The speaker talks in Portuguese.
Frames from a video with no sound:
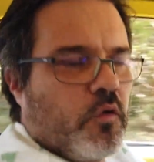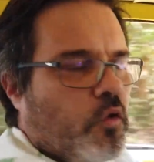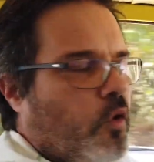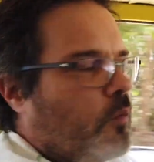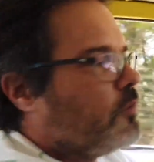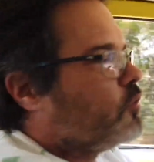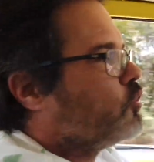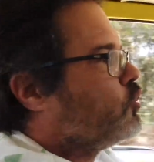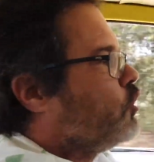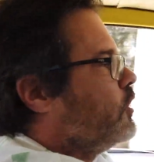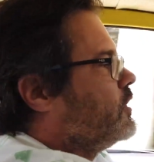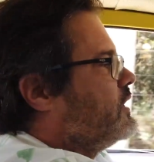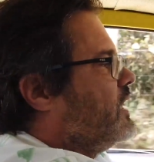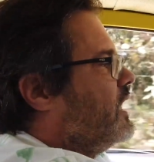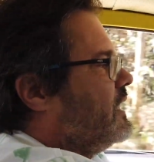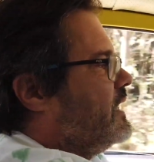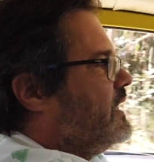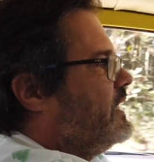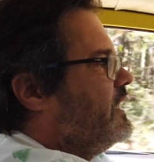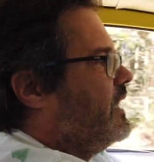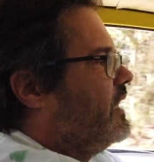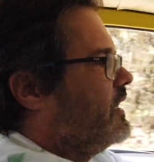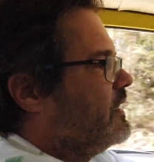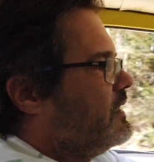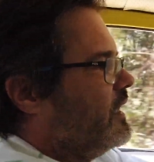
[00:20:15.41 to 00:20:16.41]
como toda a
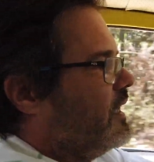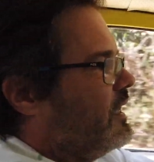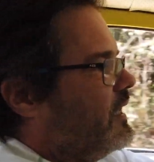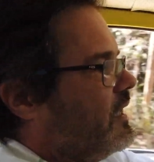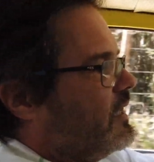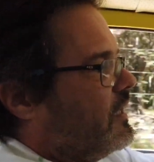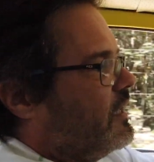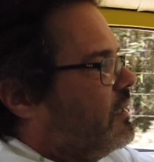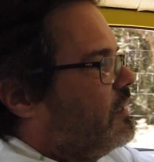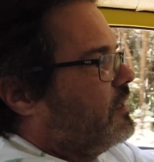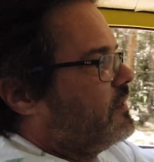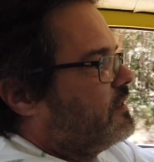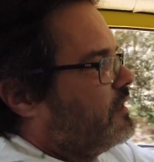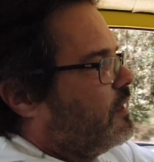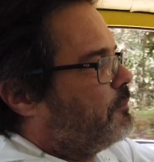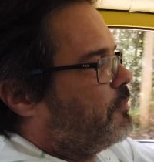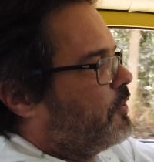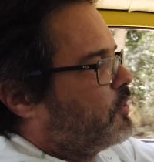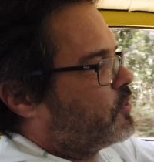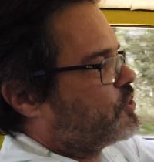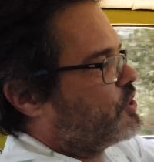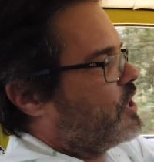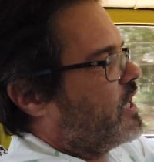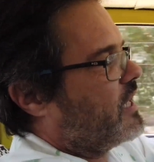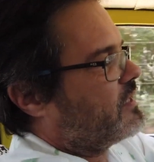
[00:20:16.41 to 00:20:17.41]
linha da, da
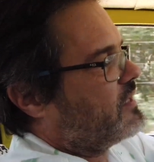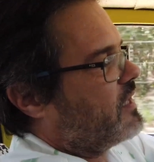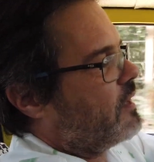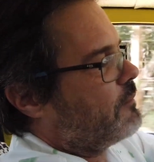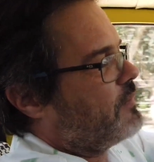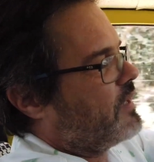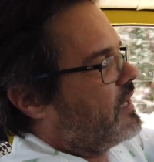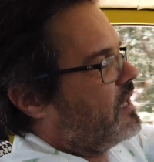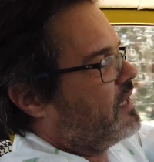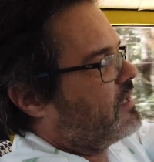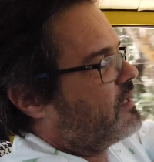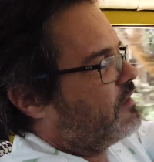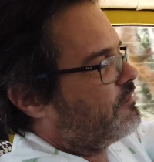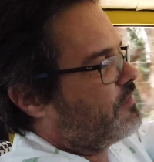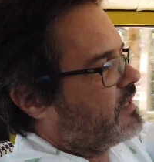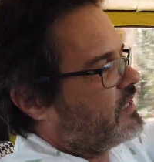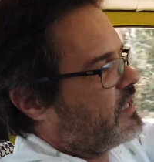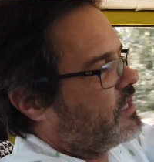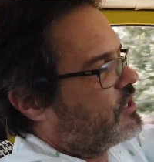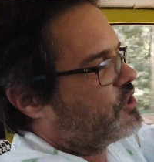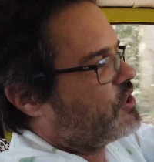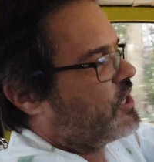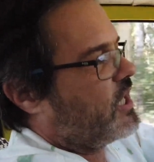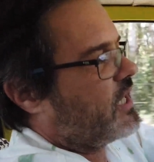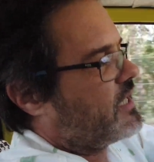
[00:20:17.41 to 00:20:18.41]
Project, a Bianca vai
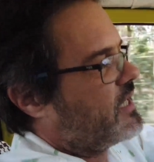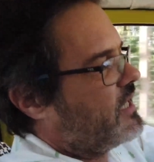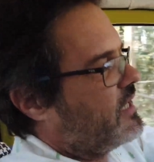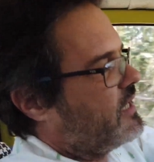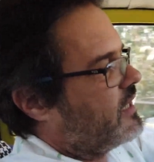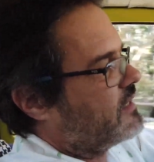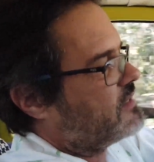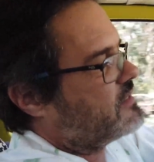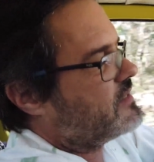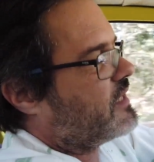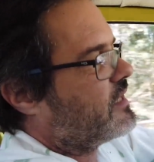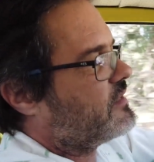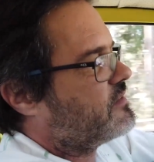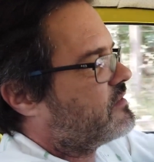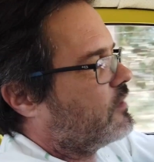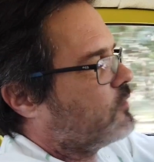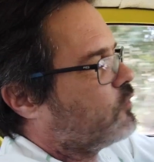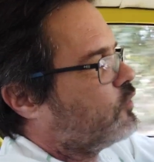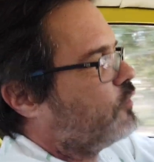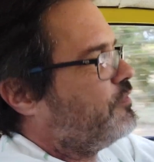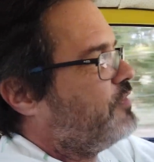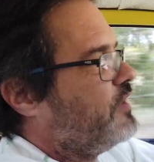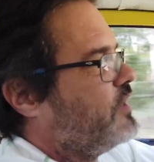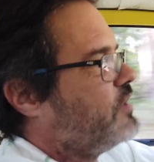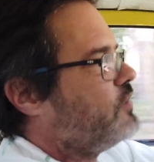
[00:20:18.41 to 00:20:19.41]
deixar aqui na
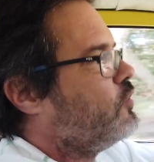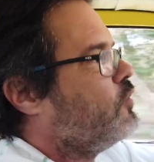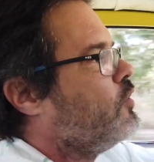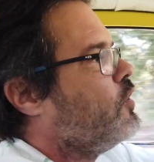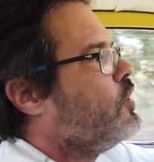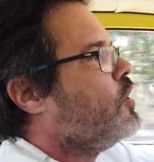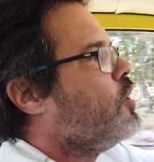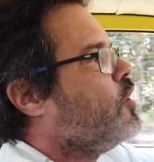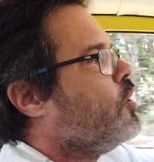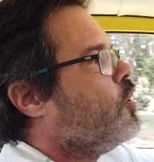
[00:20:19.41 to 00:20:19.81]
descrição do vídeo